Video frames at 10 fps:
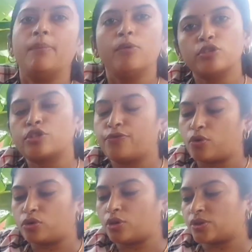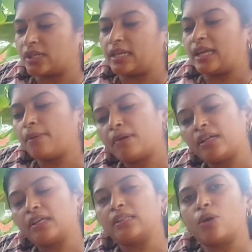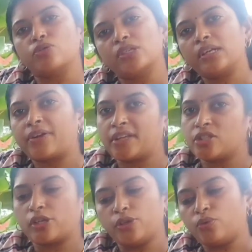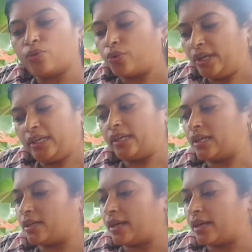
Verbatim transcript: அல்மோஸ்ட் ஃபோர் தௌசண்ட் கிட்ட பட் தௌசண்ட் ரேஞ்ச்லேயும் கூட இருக்குது